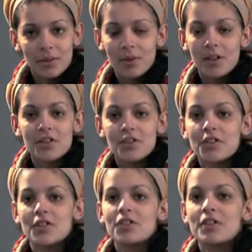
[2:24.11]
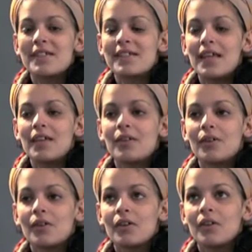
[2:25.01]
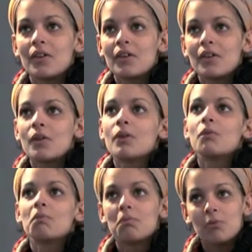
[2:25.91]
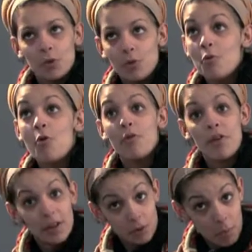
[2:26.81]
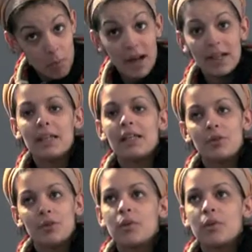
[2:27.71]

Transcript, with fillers: Ah, j'essaye euh, de mieux faire, de parler, de donner